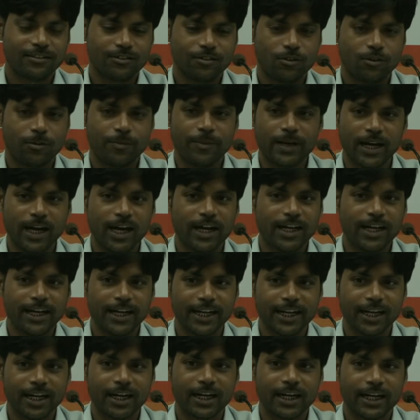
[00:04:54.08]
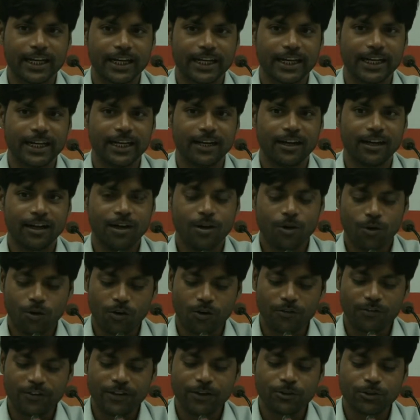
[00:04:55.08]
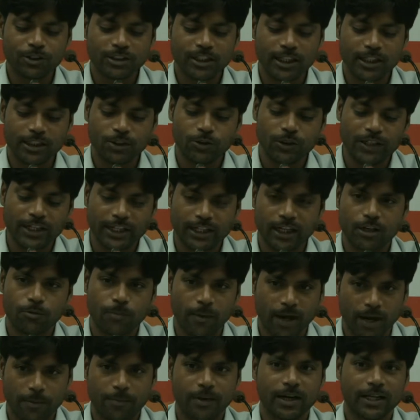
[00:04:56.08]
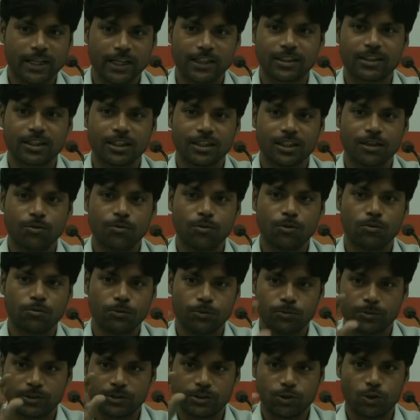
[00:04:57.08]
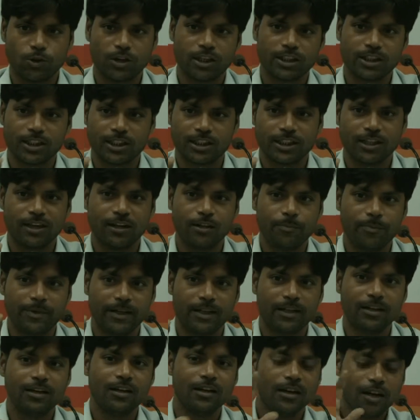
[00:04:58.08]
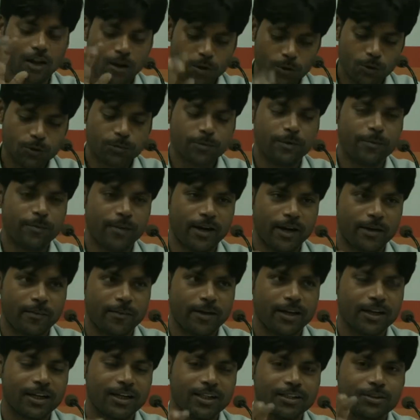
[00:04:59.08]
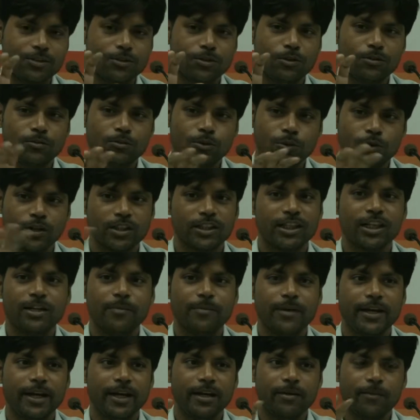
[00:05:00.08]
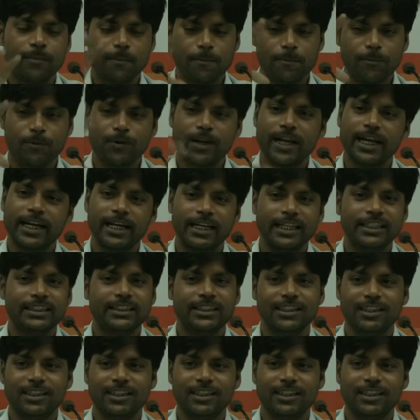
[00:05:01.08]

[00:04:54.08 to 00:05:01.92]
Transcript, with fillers: और बिहार नरेगा करके और फिर उसके जो इंटर बार बार करता था वो चौड़ा सा था बटन उस पर मार मार के तो थोड़ी देर में पूरा इंग्लिश